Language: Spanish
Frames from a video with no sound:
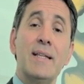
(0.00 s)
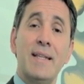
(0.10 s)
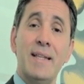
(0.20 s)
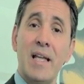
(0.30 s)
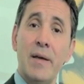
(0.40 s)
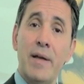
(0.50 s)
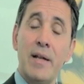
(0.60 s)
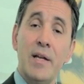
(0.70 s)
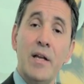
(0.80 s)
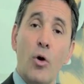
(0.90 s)
tiene que
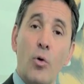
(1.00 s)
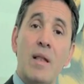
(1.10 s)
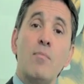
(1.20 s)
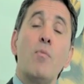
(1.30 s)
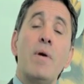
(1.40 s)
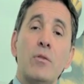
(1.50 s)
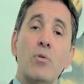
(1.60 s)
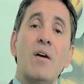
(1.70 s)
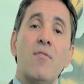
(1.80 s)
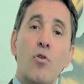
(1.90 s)
ver con el
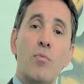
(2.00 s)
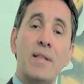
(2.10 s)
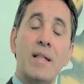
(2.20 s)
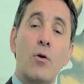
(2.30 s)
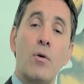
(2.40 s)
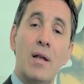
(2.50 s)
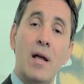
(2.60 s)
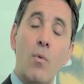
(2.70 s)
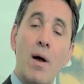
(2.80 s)
momento y la forma en, la